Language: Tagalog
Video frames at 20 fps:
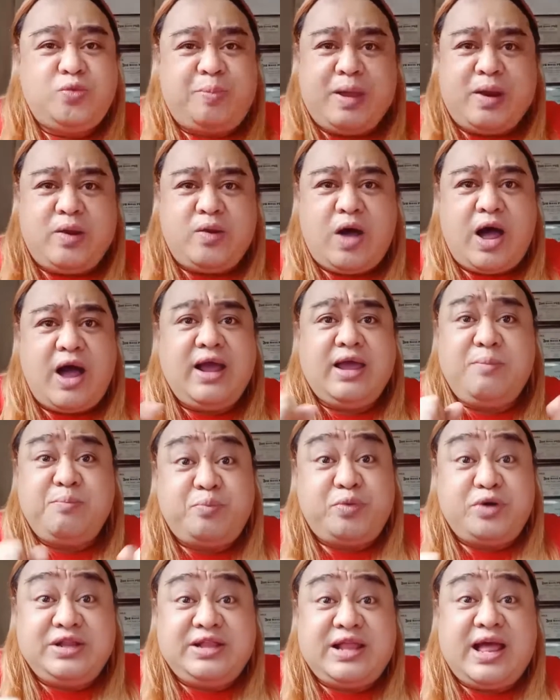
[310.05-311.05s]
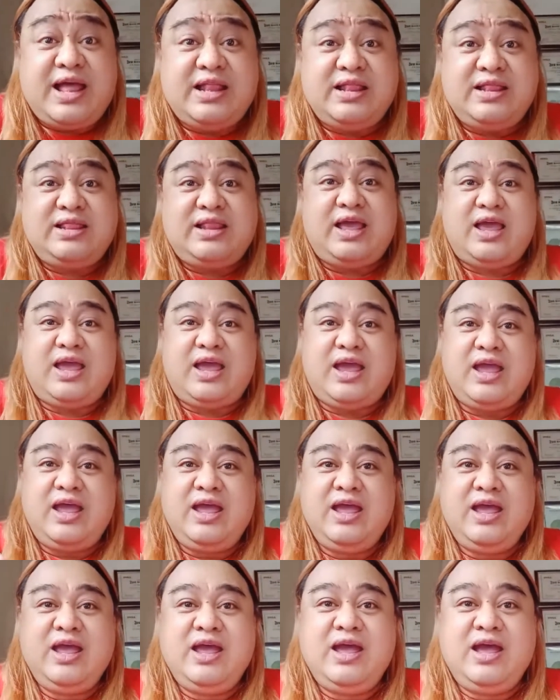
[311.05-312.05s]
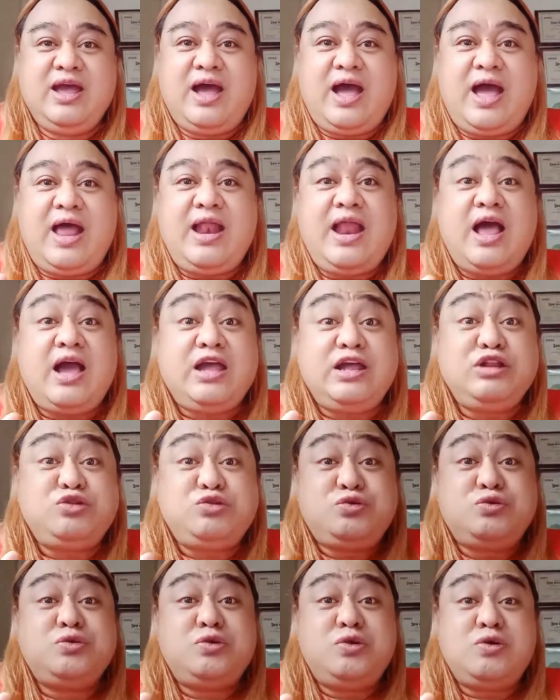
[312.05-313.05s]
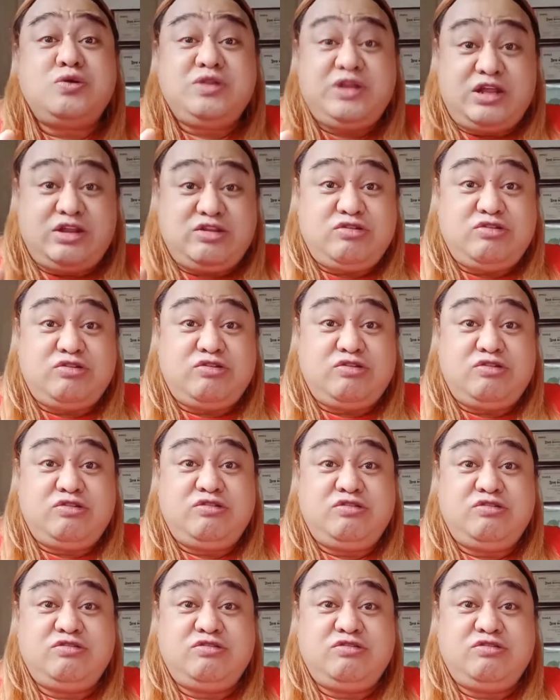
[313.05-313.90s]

Pero, ang importante, ang laking tulong nito,